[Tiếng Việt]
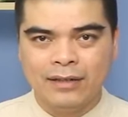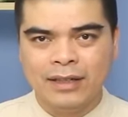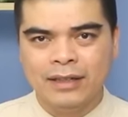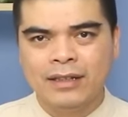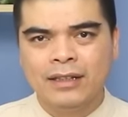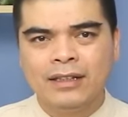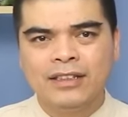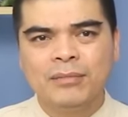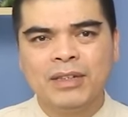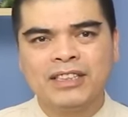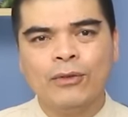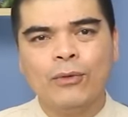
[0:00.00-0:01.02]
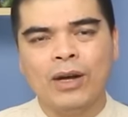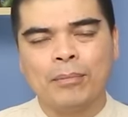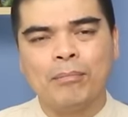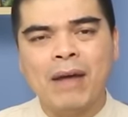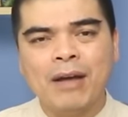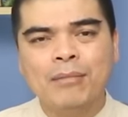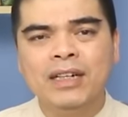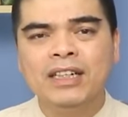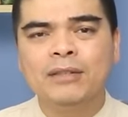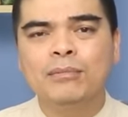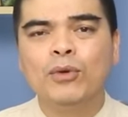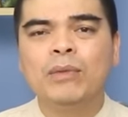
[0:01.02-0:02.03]
Đấy. Nhưng mà trong khoảng ba mươi
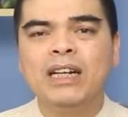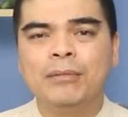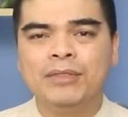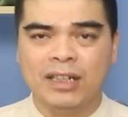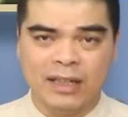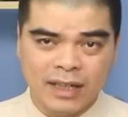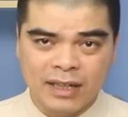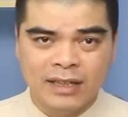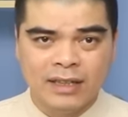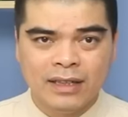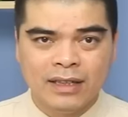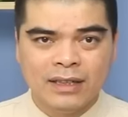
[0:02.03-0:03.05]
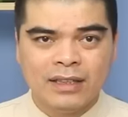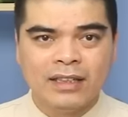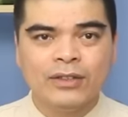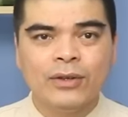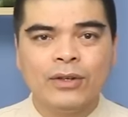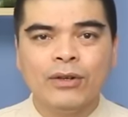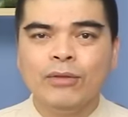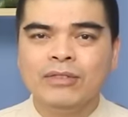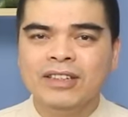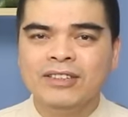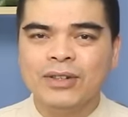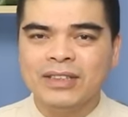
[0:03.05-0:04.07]
đến bốn mươi năm trở lại đây thì tôi cũng không
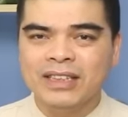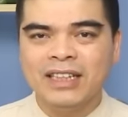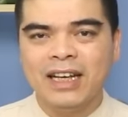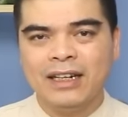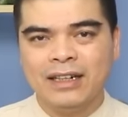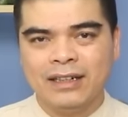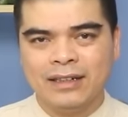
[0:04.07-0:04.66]
nhớ rõ chính xác,